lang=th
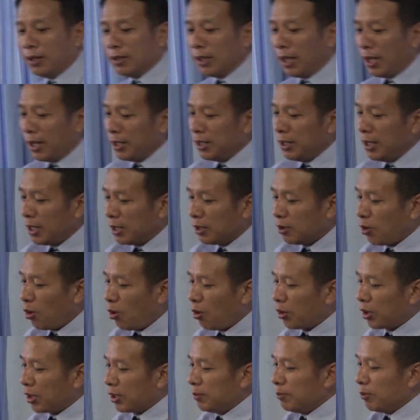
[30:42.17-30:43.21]
ในหนึ่งโค
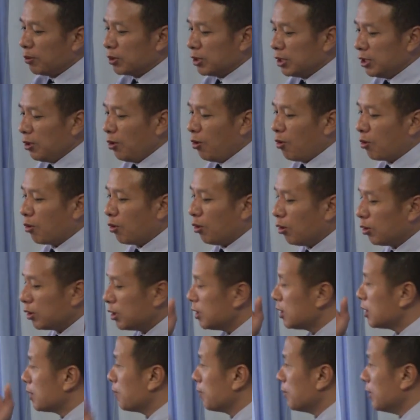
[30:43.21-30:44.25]
รินบทที่6 ข้อ
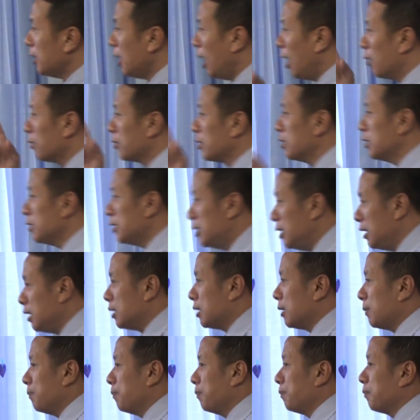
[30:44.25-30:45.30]
ที่ 19 ถึง
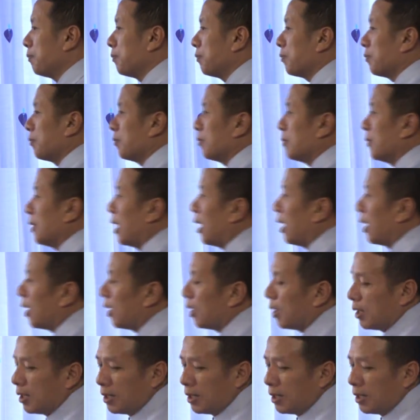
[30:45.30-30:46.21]
20นะ